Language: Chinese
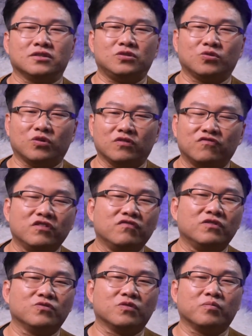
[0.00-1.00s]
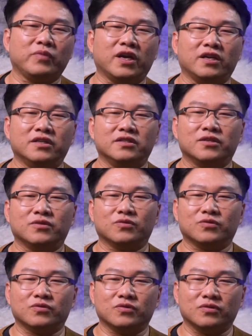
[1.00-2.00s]
就会分分钟面临这种
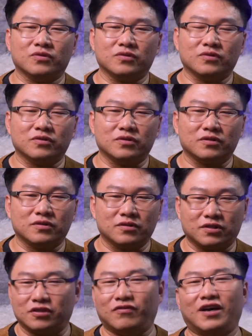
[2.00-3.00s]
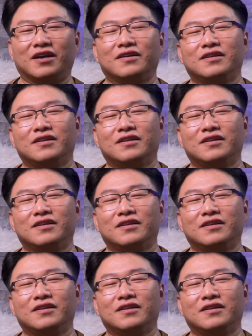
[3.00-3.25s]
死亡，